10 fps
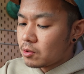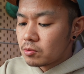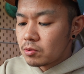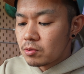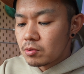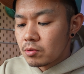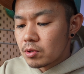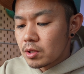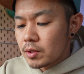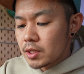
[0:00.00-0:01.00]
本当
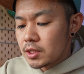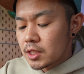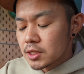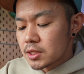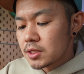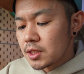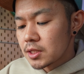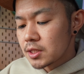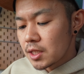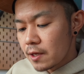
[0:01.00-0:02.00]
これはいかついで
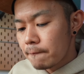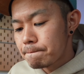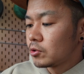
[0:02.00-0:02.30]
すね。